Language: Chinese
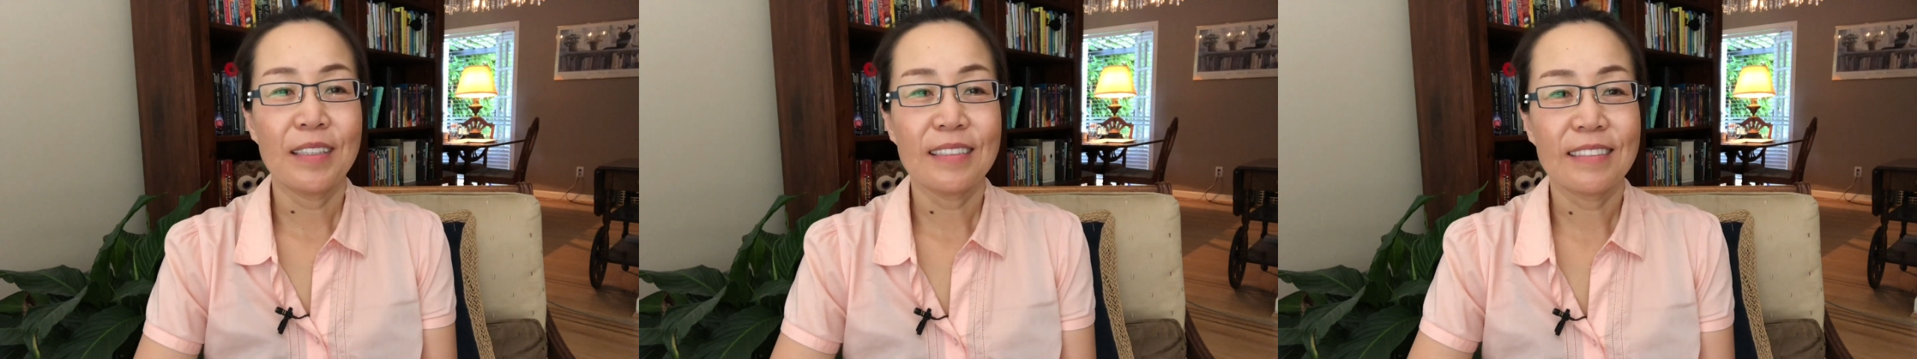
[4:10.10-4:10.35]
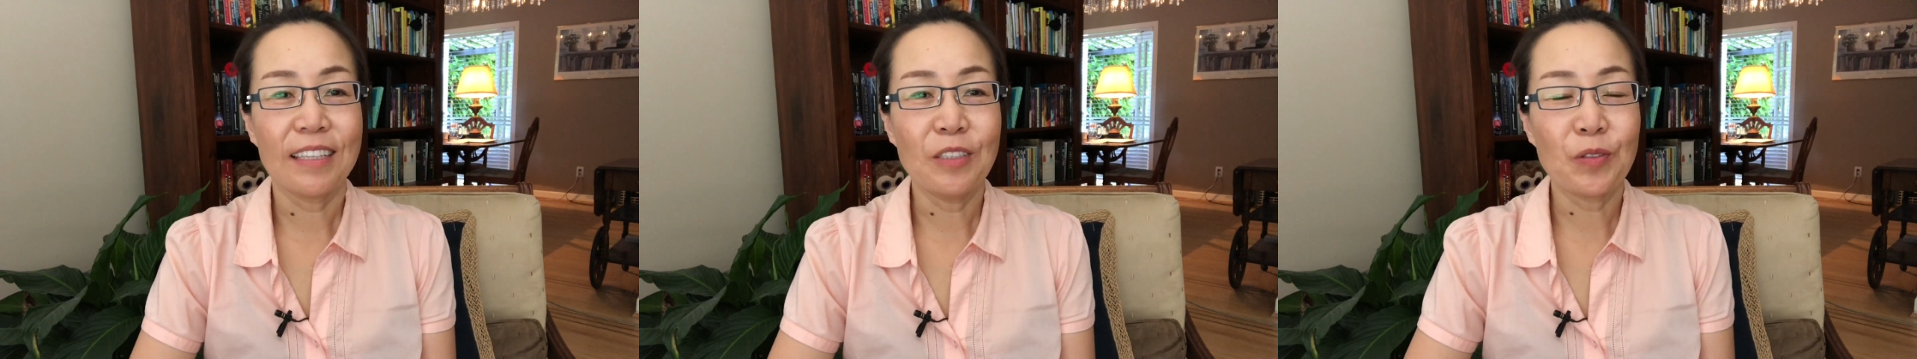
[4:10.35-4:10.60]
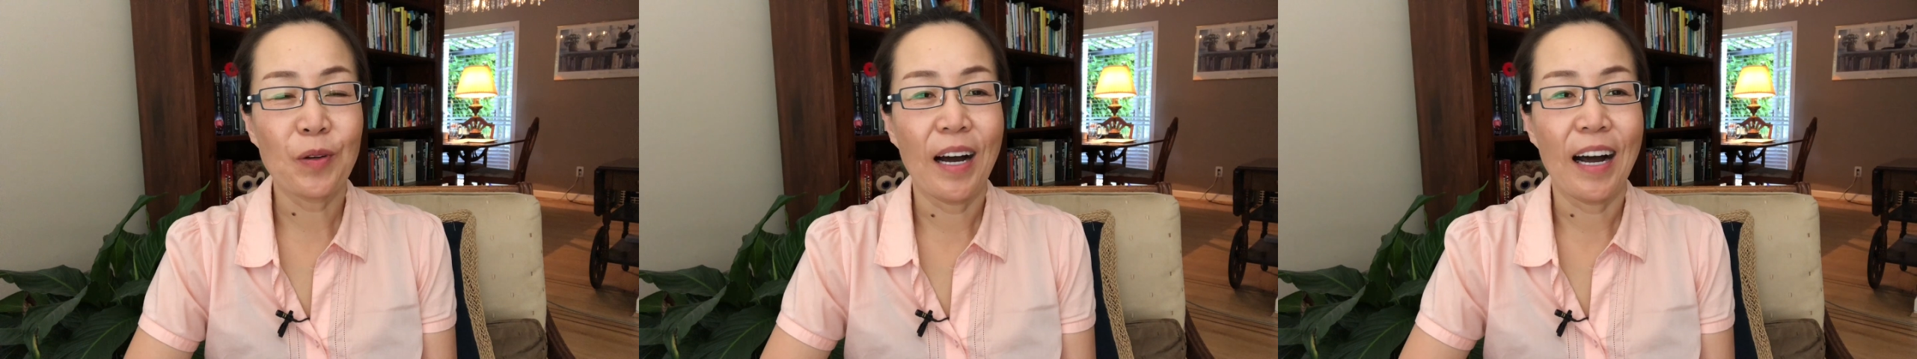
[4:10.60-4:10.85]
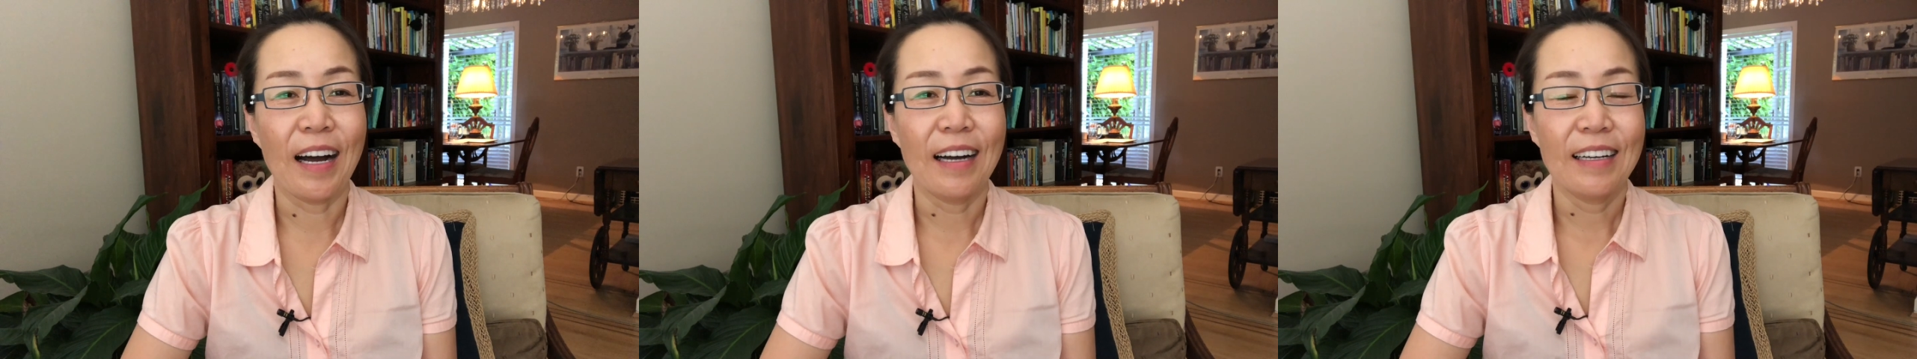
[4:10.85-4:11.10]
先说
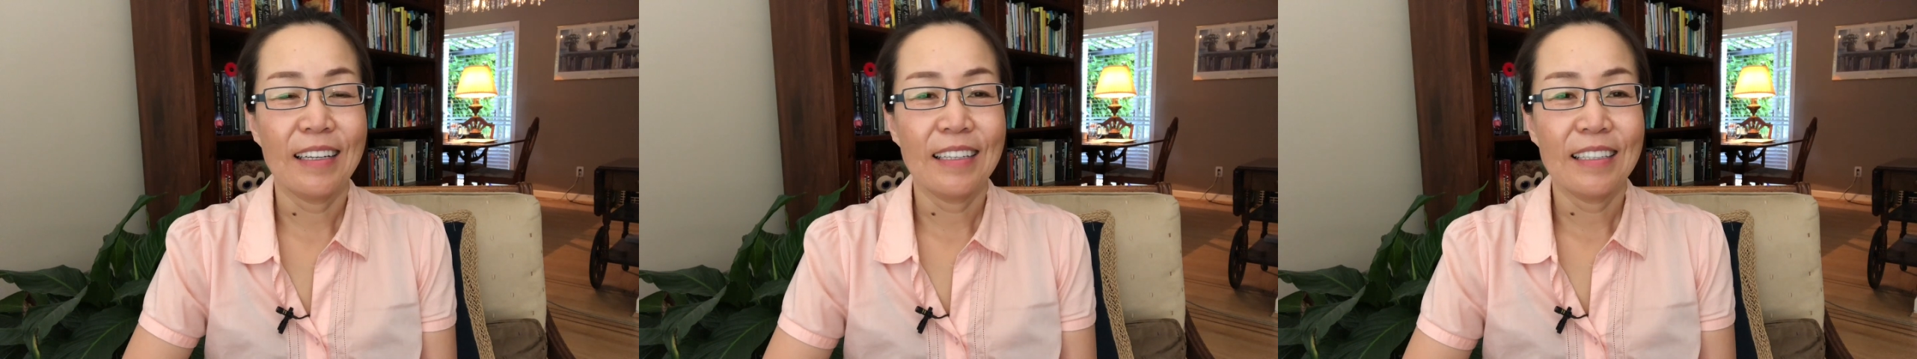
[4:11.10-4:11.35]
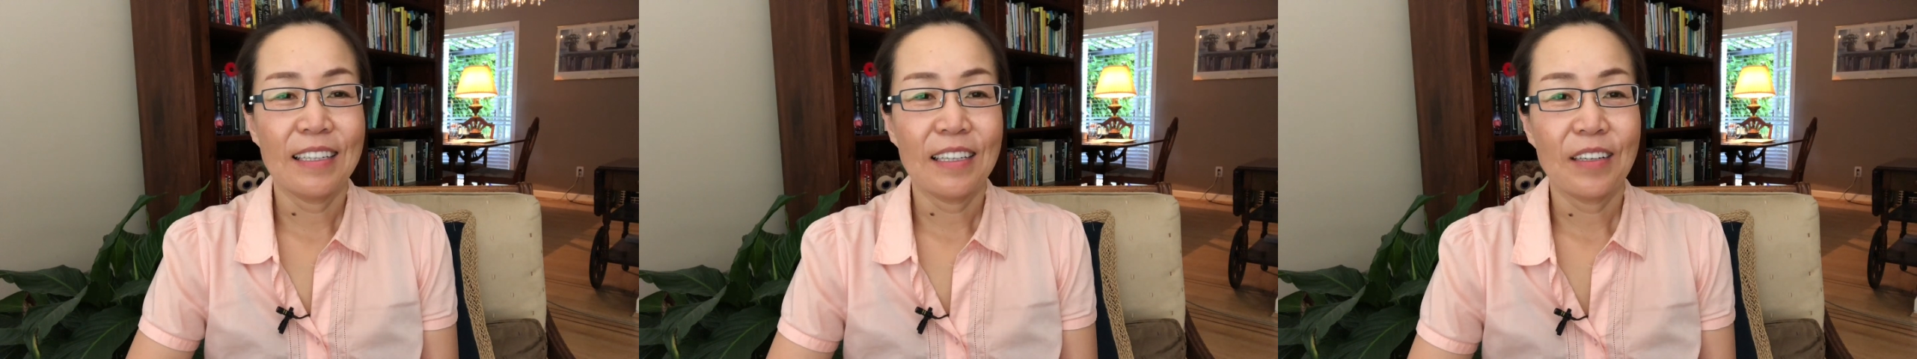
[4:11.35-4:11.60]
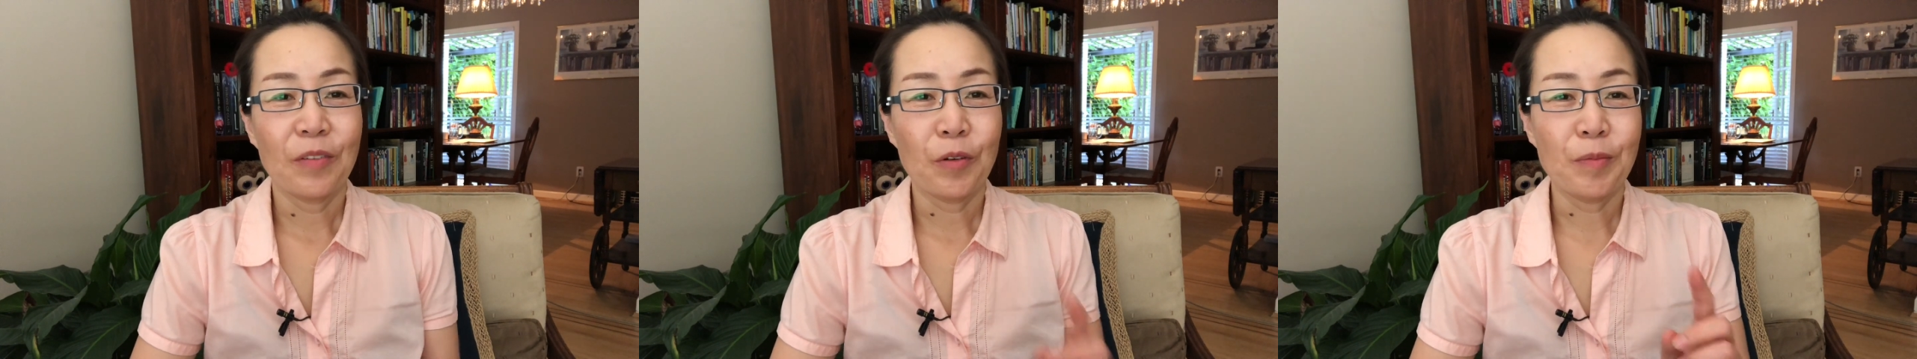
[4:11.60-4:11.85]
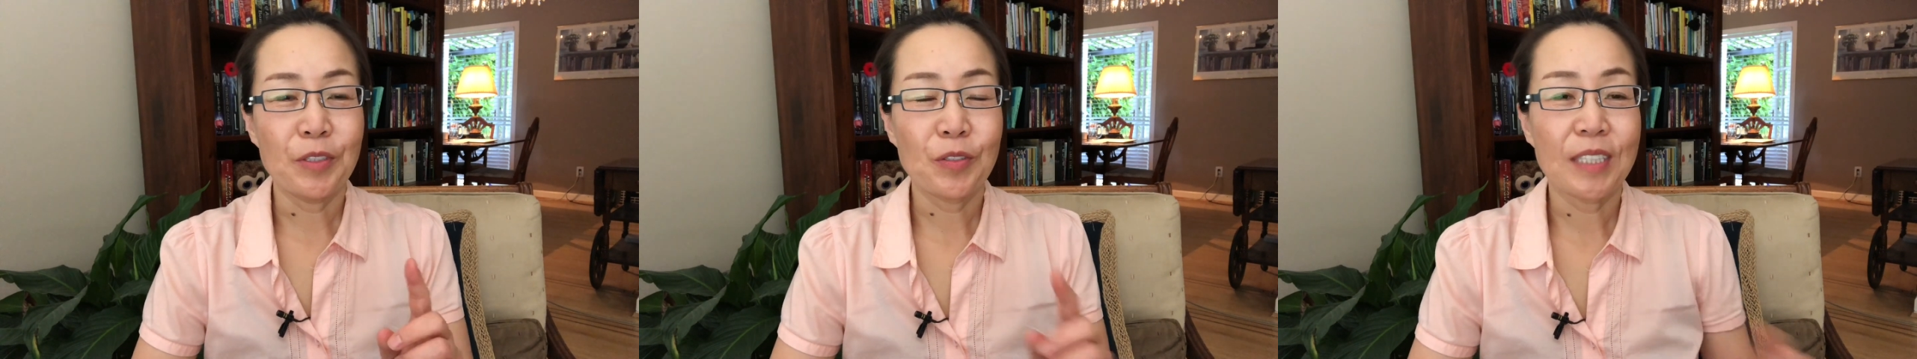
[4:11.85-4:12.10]
哈，
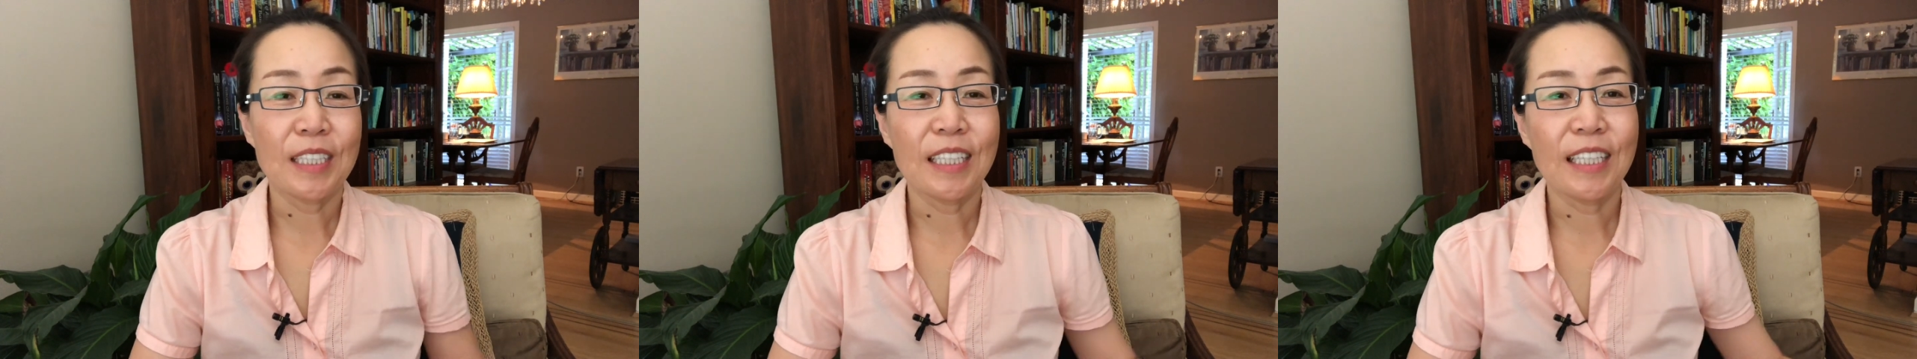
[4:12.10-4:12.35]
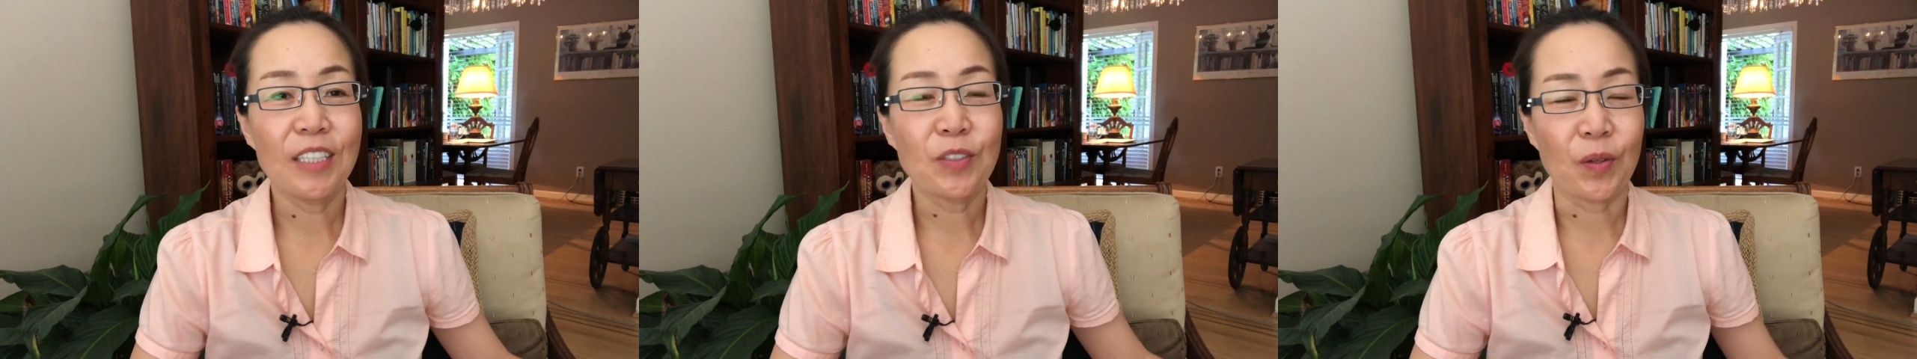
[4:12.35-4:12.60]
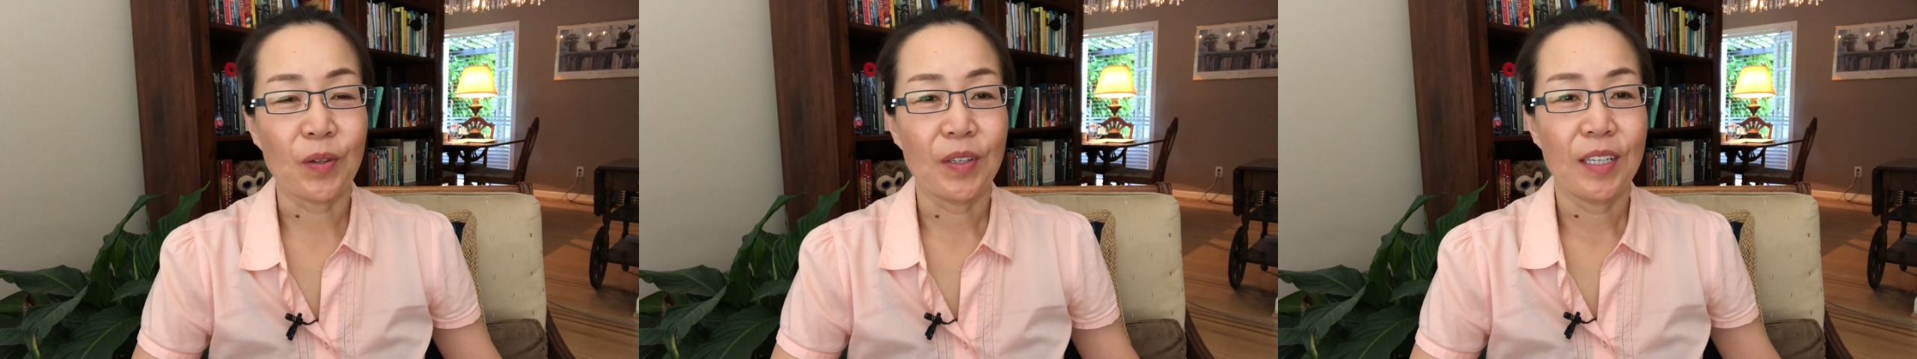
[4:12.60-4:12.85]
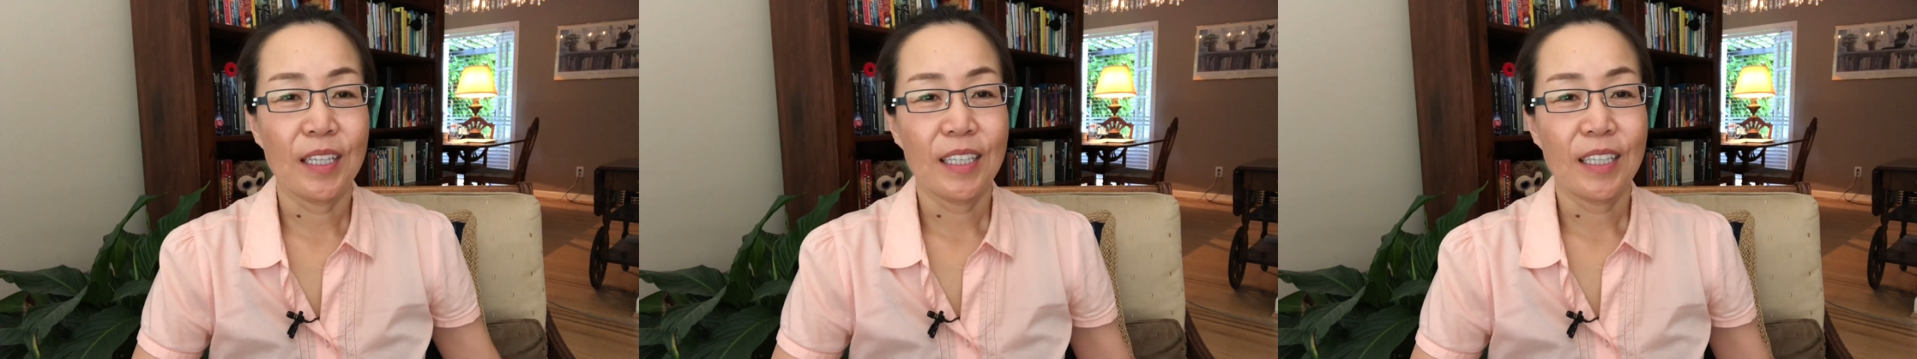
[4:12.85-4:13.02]
我们说的第一种，